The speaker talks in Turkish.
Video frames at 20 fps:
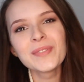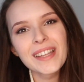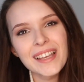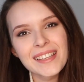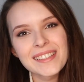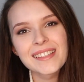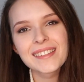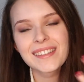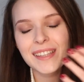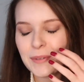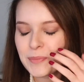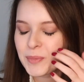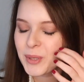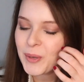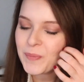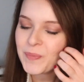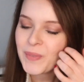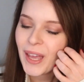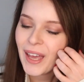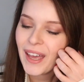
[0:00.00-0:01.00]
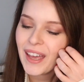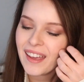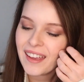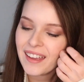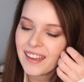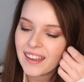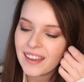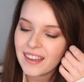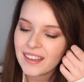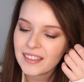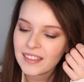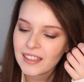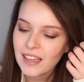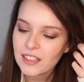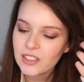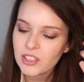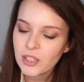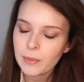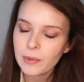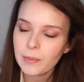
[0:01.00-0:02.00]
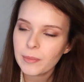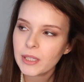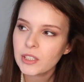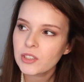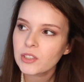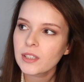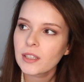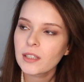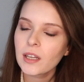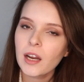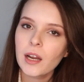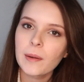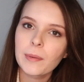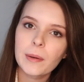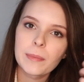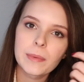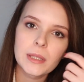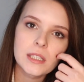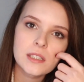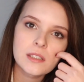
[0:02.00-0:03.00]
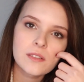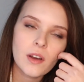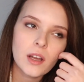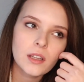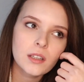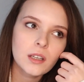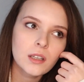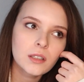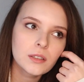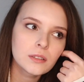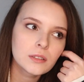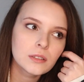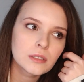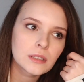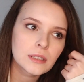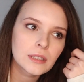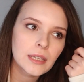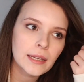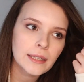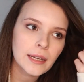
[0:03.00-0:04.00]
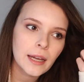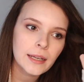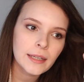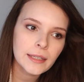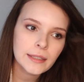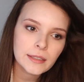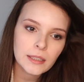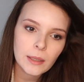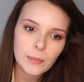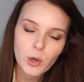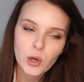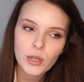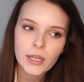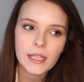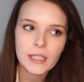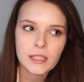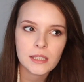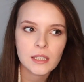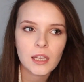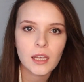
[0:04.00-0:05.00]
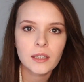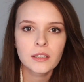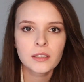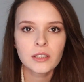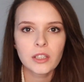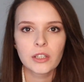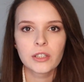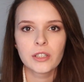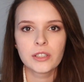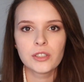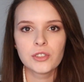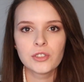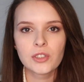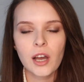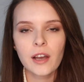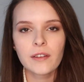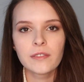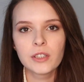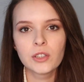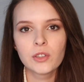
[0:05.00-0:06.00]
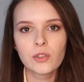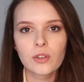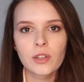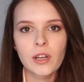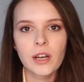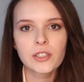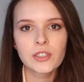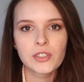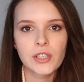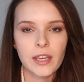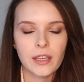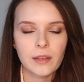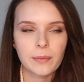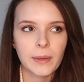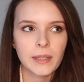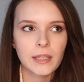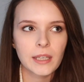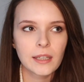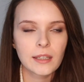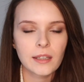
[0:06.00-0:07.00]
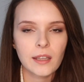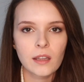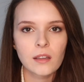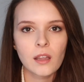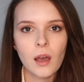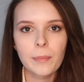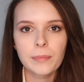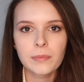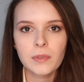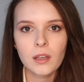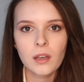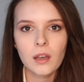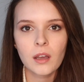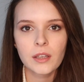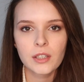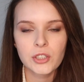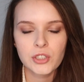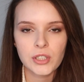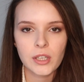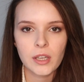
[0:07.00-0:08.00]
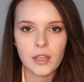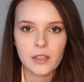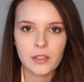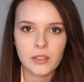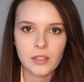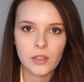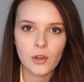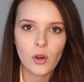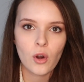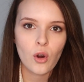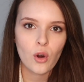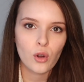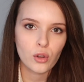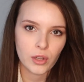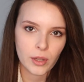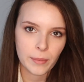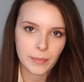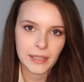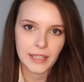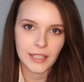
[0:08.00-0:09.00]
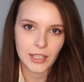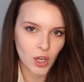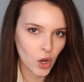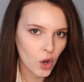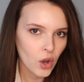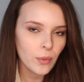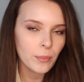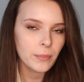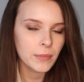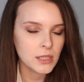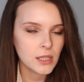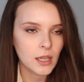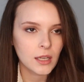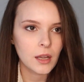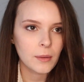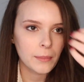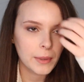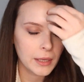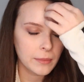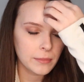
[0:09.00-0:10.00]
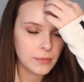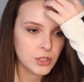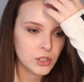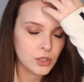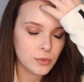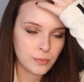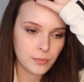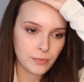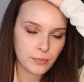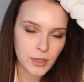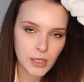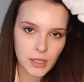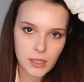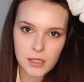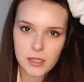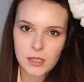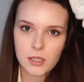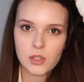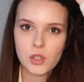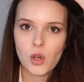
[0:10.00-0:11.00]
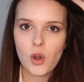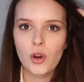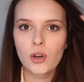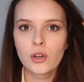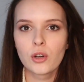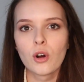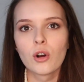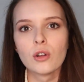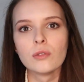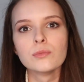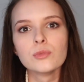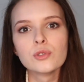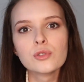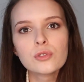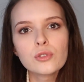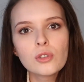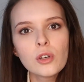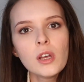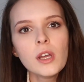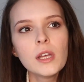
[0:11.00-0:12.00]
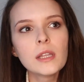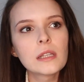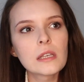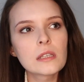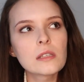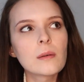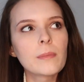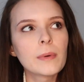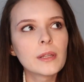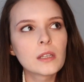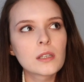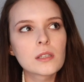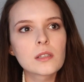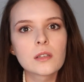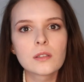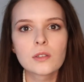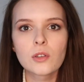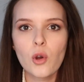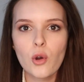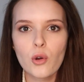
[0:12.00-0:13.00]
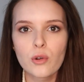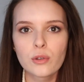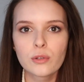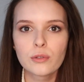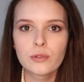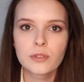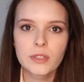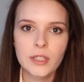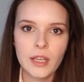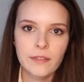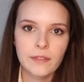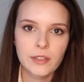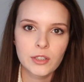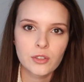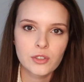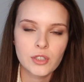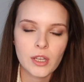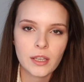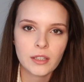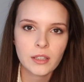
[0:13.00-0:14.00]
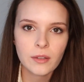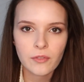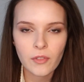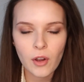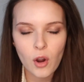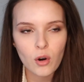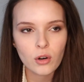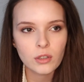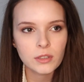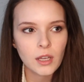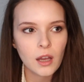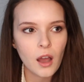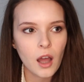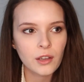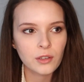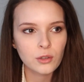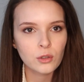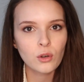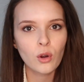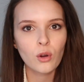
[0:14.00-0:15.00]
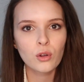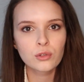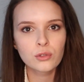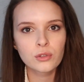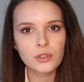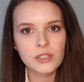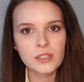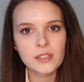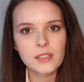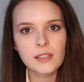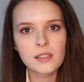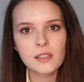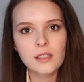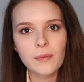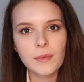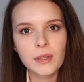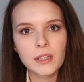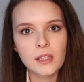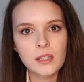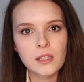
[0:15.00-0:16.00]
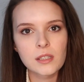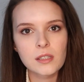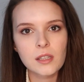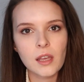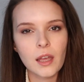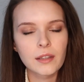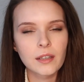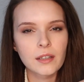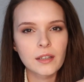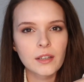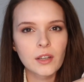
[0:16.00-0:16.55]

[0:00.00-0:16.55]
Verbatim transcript: Neyse demeyeyim. Ee, gelişebilmek için neler yapabiliriz? Valla genellikle böyle insanların aratacağı videolar çekmek ilk etapta işe yarıyor olabiliyor. Mesela benim için balık sırtı öyle olmuştu. Nasıl balık sırtı örülür diye video çektim ve orada Aygül olduğu için izlemedi insanlar.